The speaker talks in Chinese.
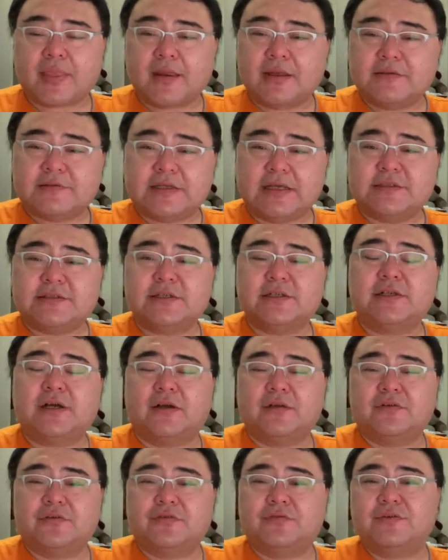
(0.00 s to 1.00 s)
在清
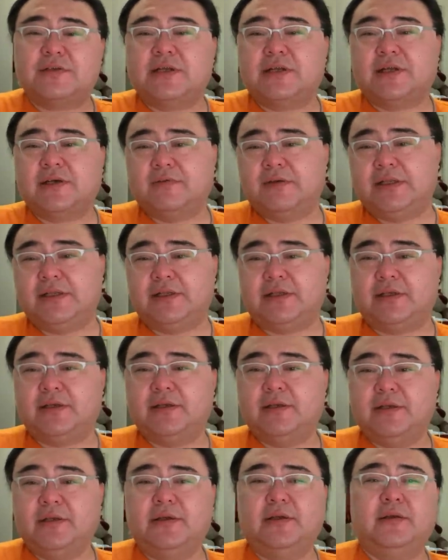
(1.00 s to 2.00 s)
朝就出现这个问题，
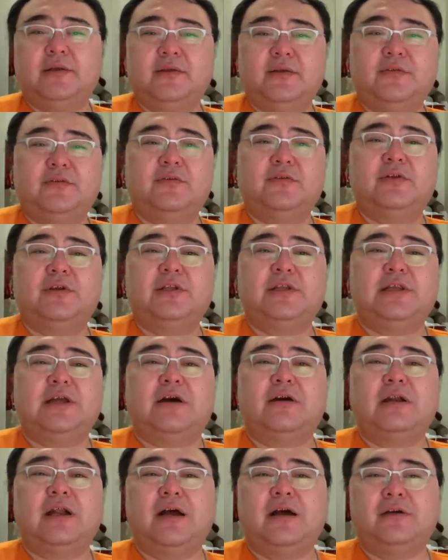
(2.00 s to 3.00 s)
就是说你
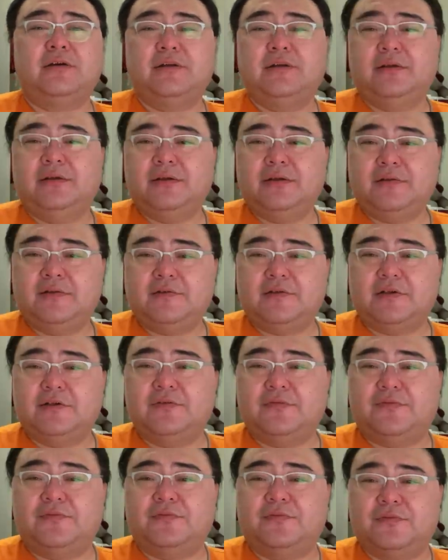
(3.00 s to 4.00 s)
要让
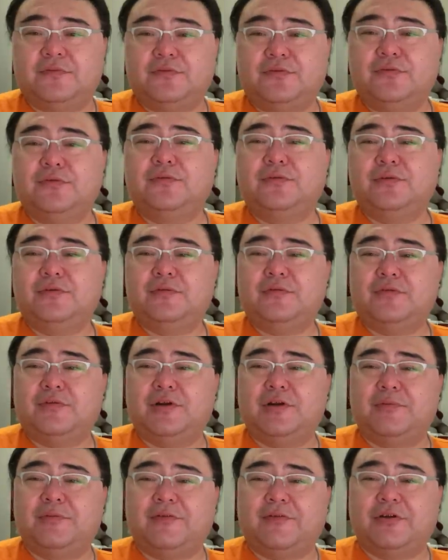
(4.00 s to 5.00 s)
政府军或
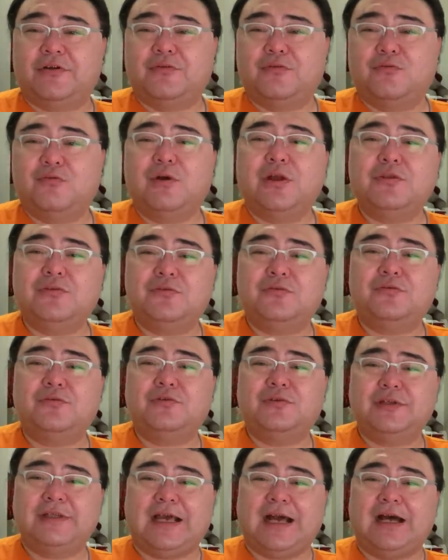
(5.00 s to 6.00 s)
者比方说官
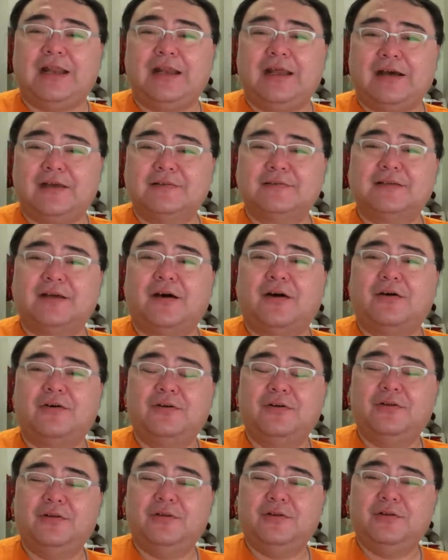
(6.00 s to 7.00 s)
军压粮草。
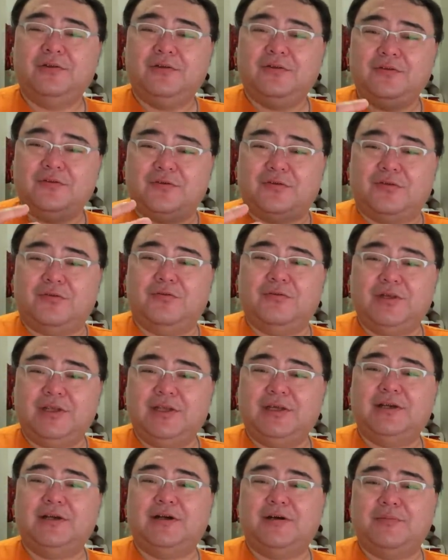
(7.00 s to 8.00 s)
从
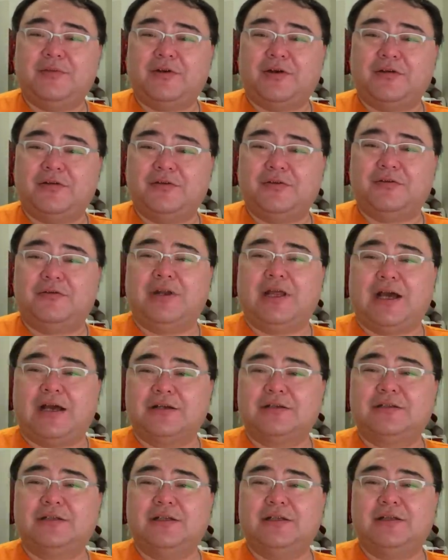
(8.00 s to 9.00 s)
一个比方说有粮
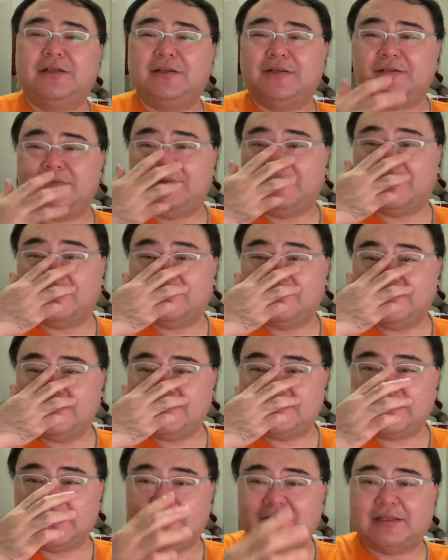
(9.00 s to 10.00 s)
食的地，比方说从
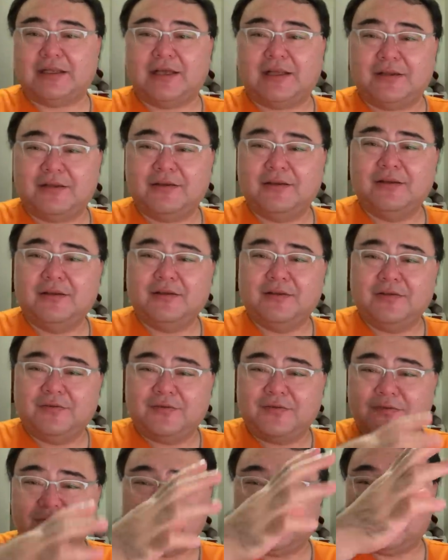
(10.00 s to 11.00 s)
江南
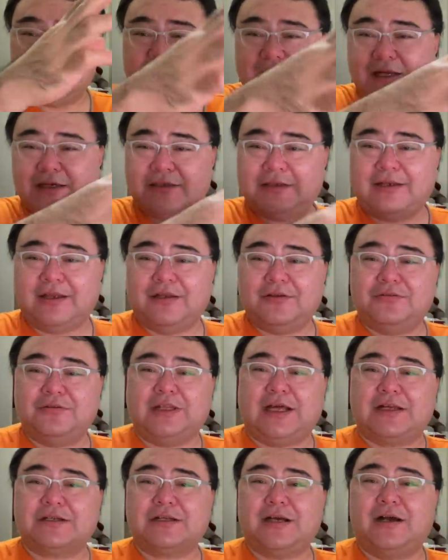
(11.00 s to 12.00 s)
送到甘陕去
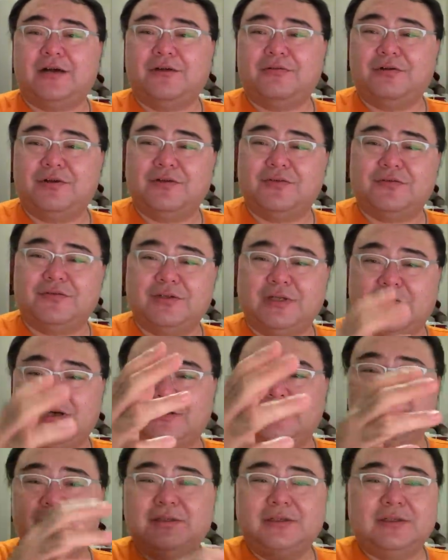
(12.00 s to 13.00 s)
打仗，或者送
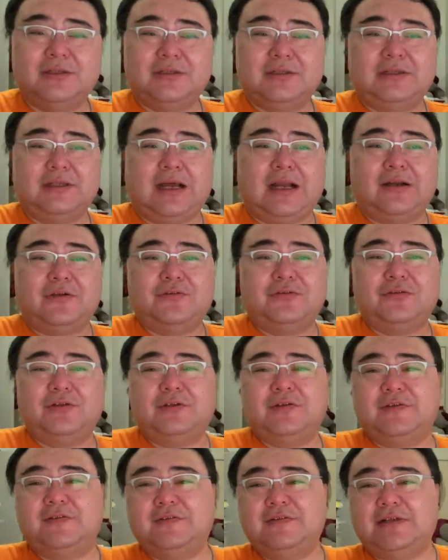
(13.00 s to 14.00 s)
到哪儿去
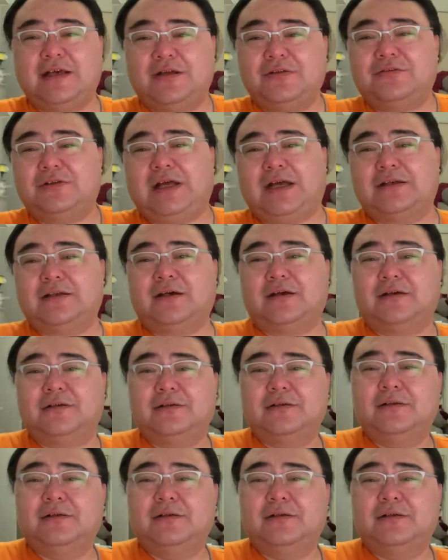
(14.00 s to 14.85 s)
新疆去打仗，